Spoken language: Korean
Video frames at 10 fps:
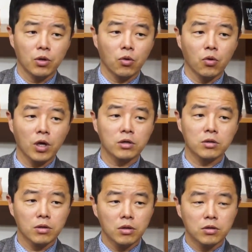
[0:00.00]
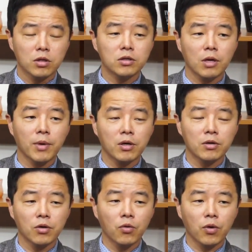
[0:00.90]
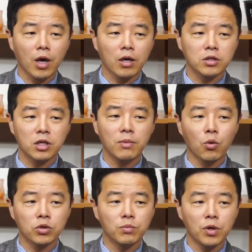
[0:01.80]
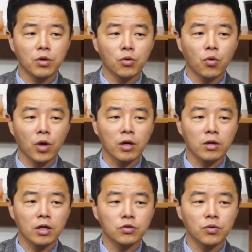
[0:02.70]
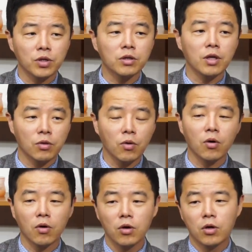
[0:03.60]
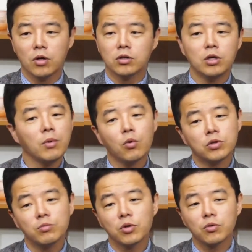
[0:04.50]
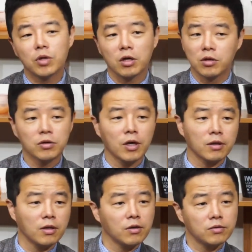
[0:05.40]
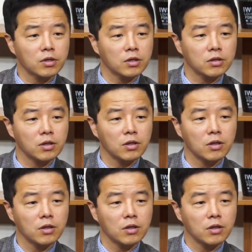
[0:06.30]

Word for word: 고객 1,400건의 고객과 750명의 고객을 가지고 있는데도 750명도 다 기억이 안 나요, 사실.